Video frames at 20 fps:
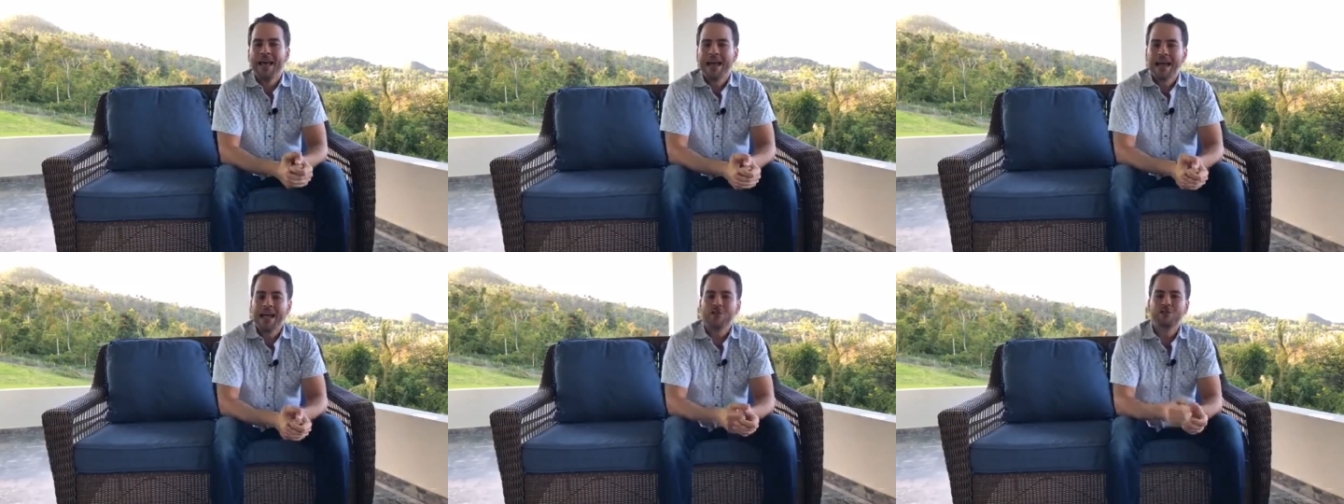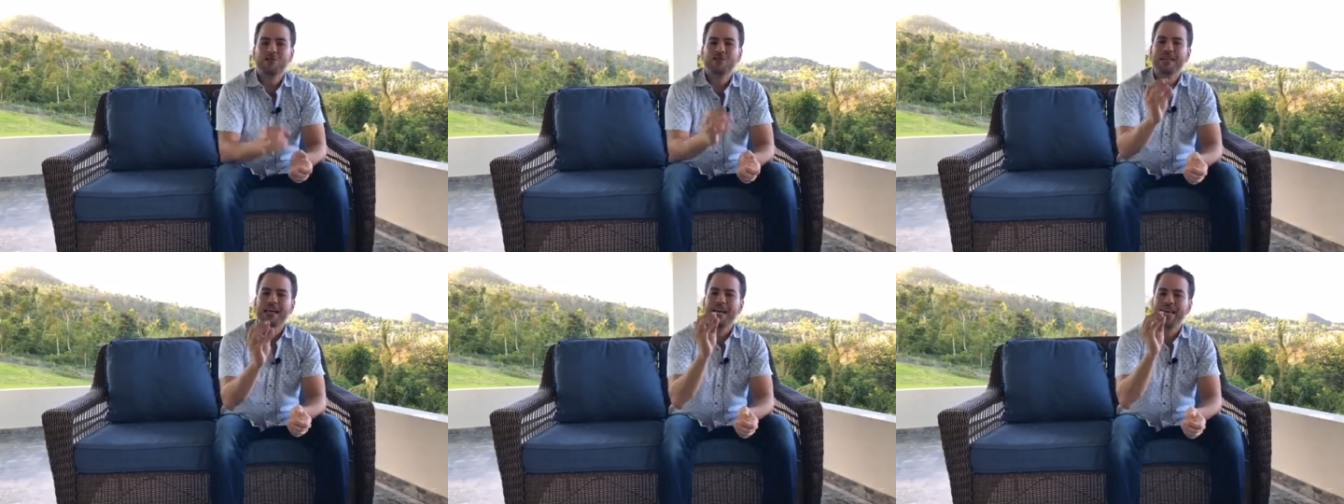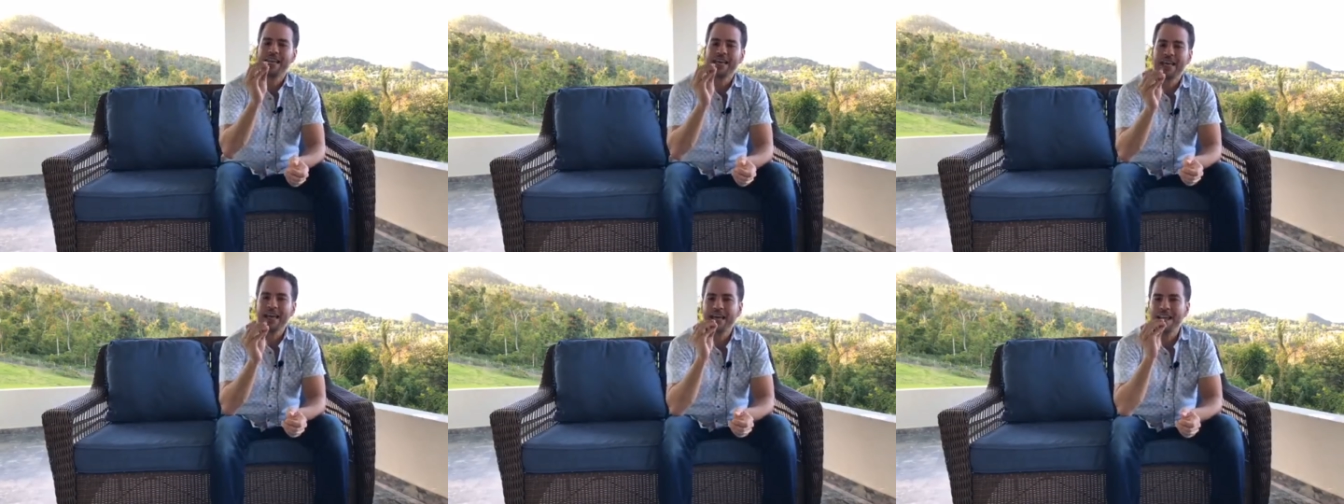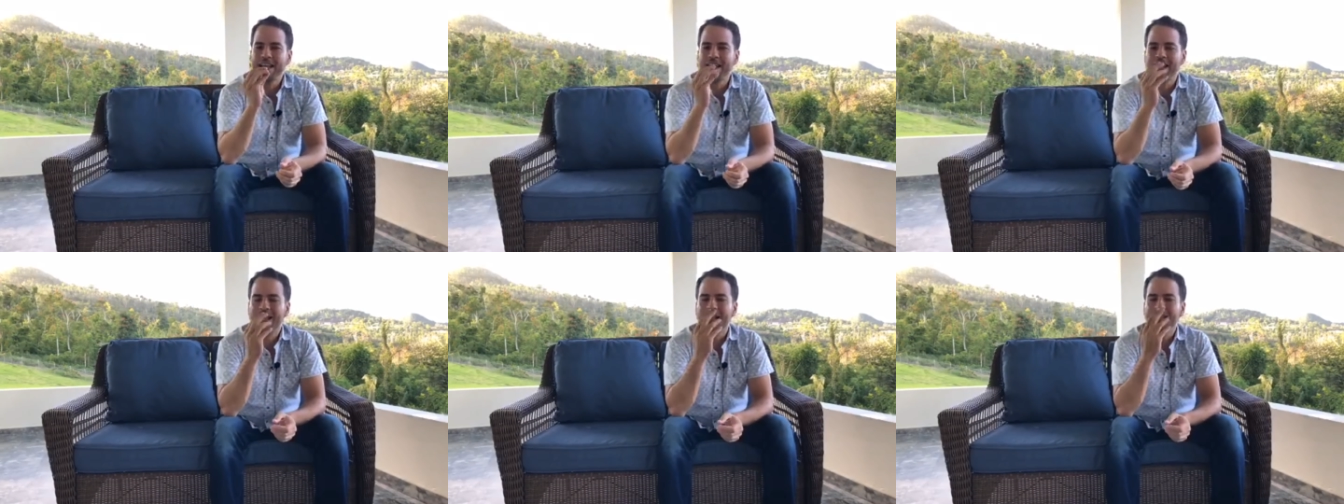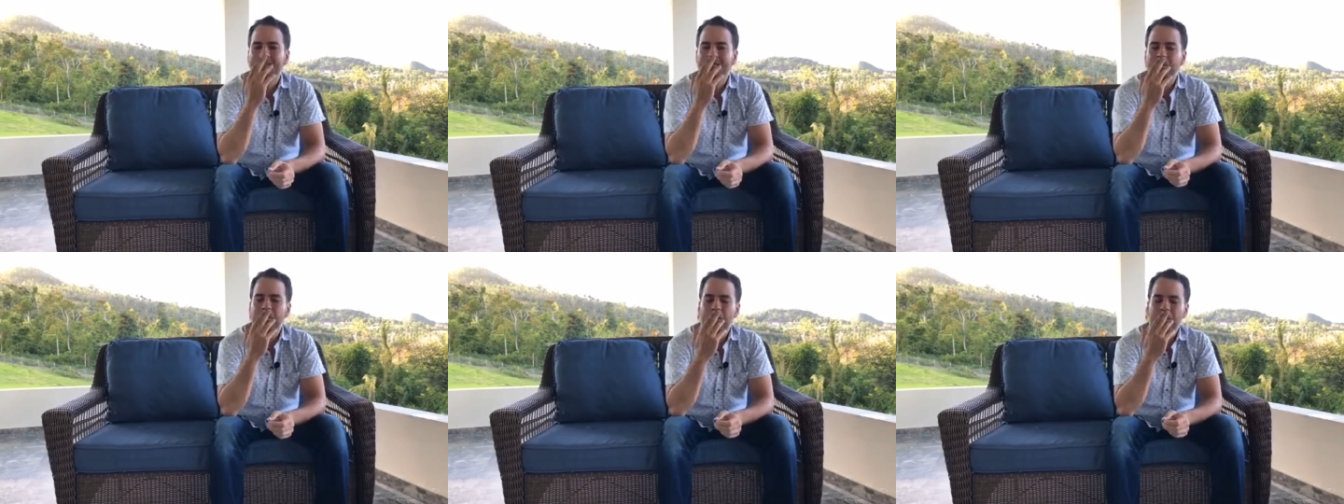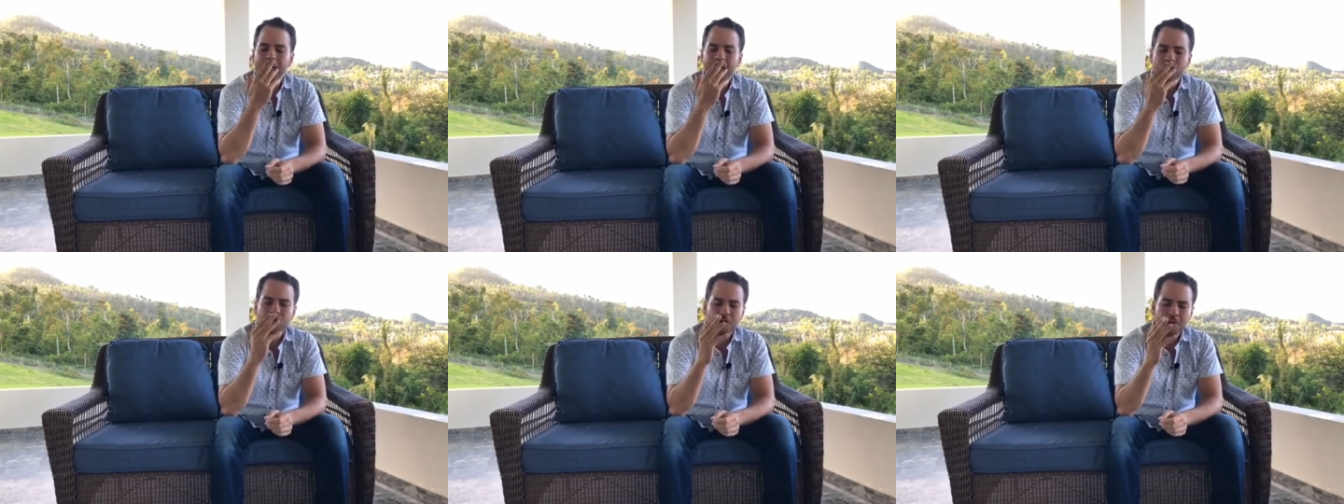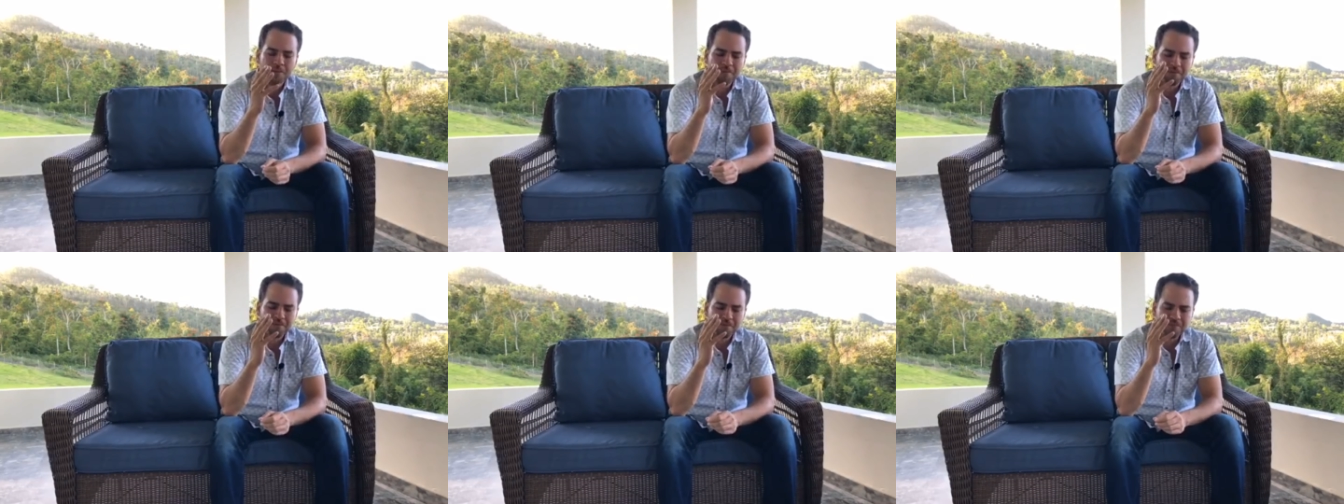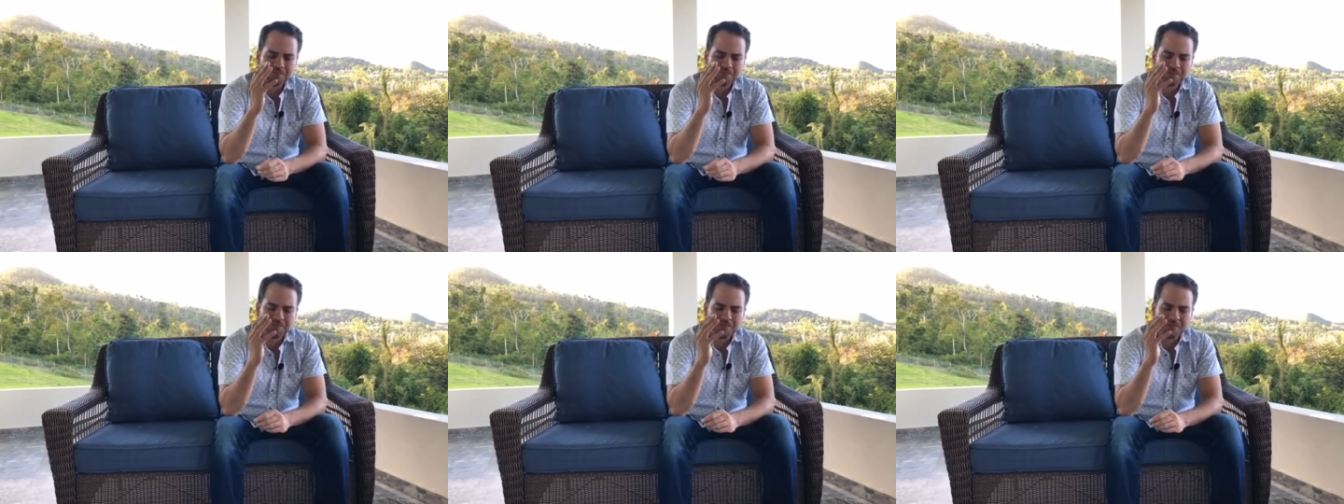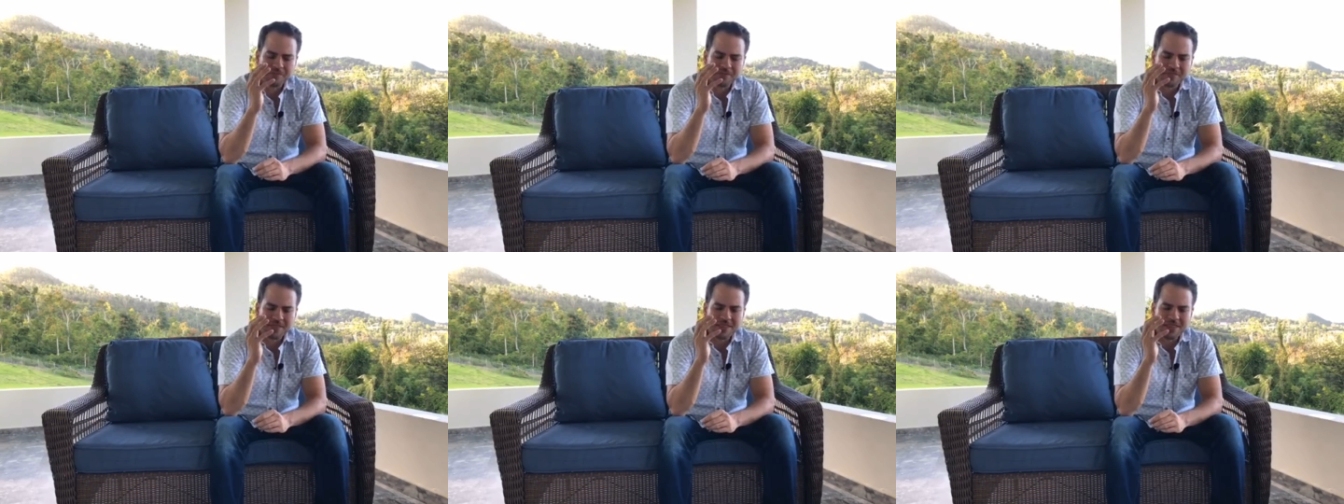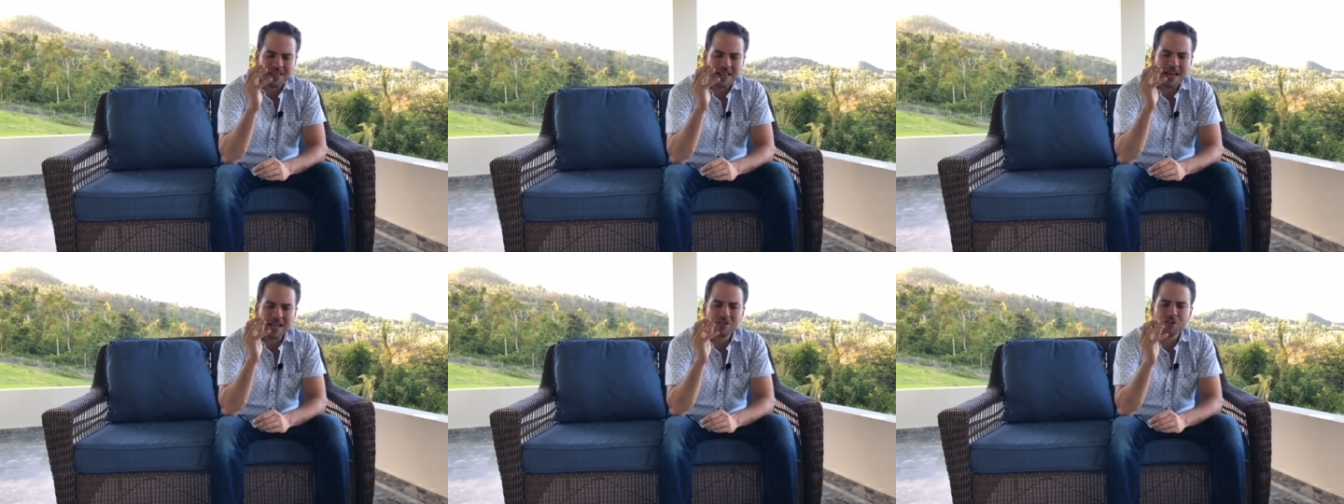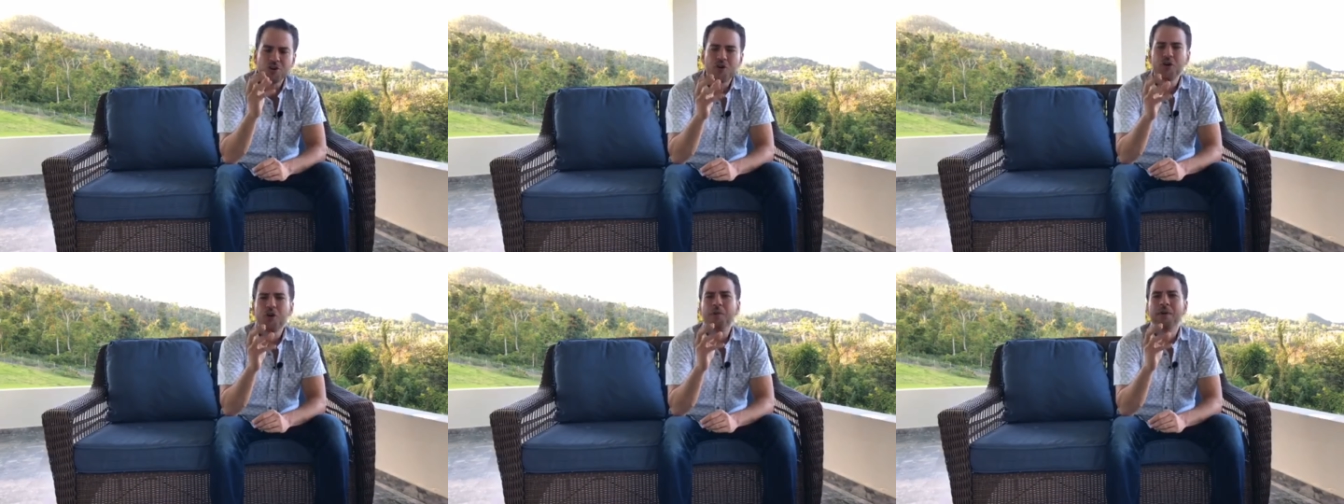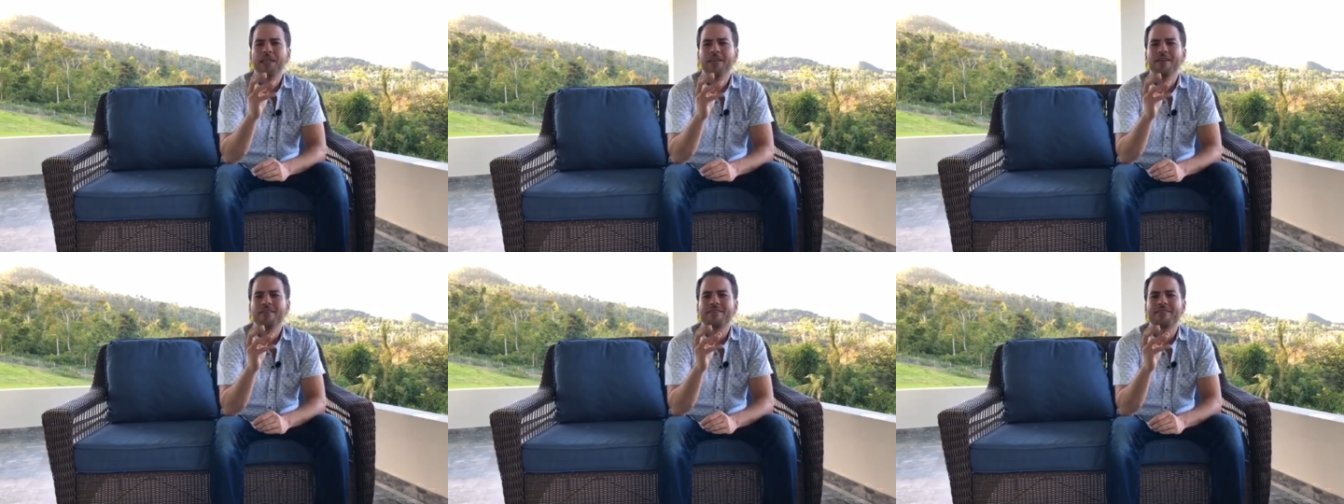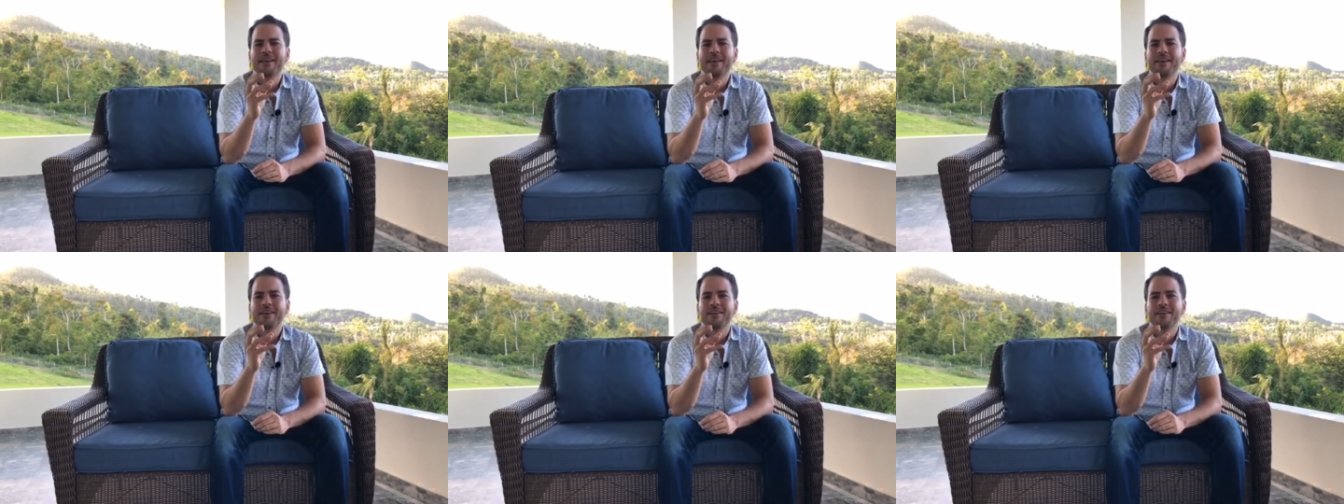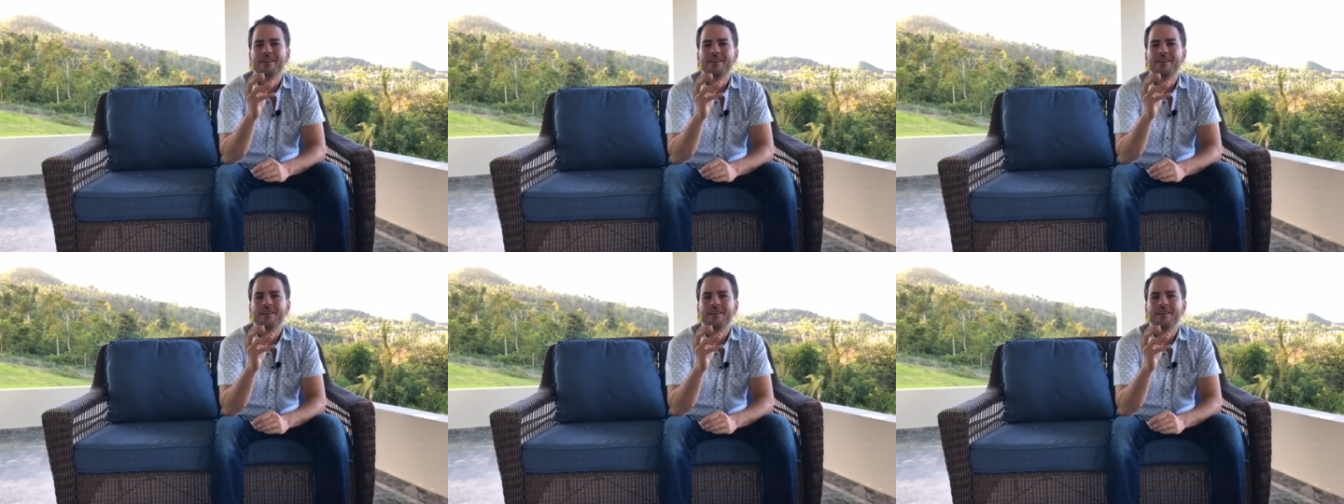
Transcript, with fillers: Entonces en, en ese momento Antonio me dice,